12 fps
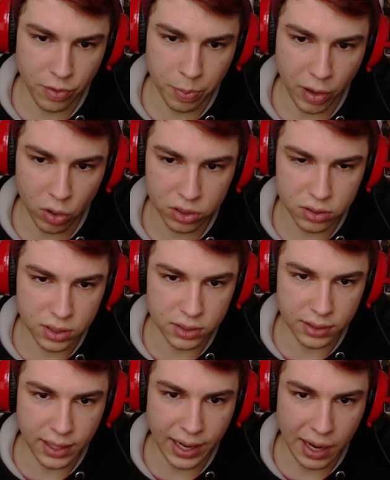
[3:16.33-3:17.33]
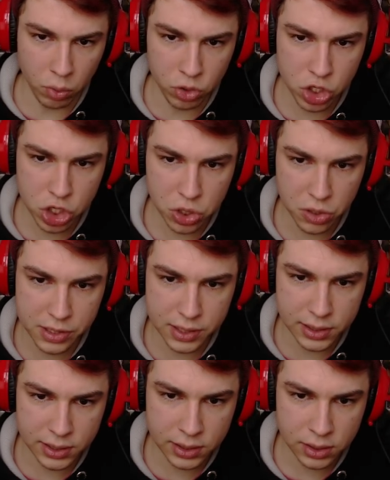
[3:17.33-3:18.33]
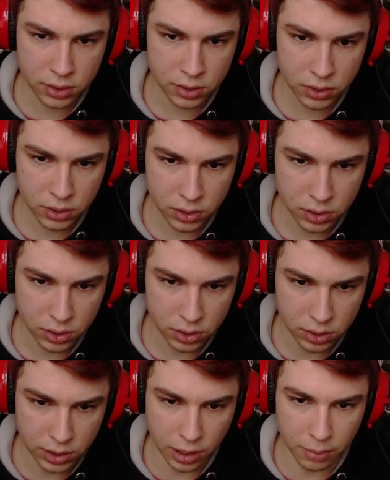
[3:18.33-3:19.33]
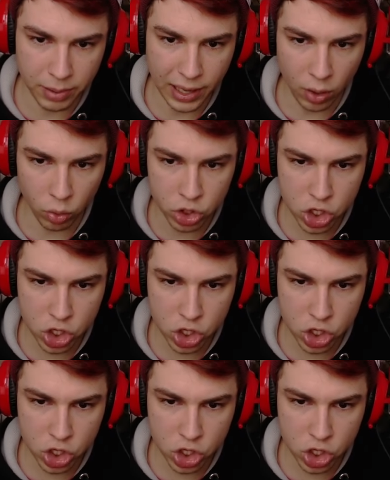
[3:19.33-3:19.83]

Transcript: wir brauchen einen grauen Schlüssel, einen blauen